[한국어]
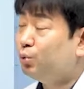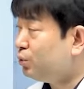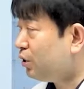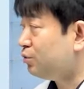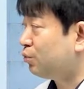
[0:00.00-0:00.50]

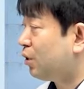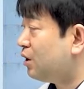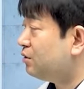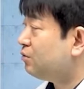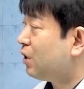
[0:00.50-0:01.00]
어떻게든 뭐
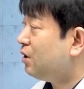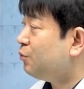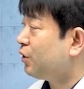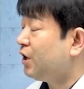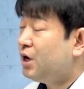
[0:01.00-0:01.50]
하는
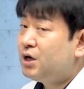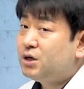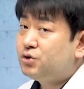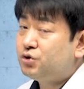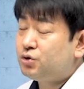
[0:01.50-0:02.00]
과목에
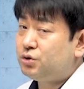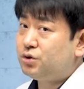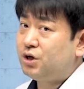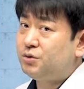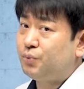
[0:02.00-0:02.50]

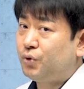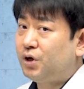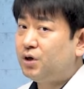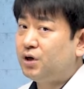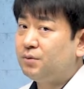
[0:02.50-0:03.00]
취득하시면
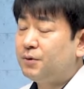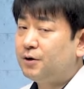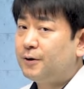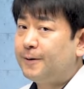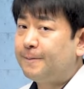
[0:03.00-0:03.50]
편할 거
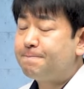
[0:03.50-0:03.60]
아닙니까?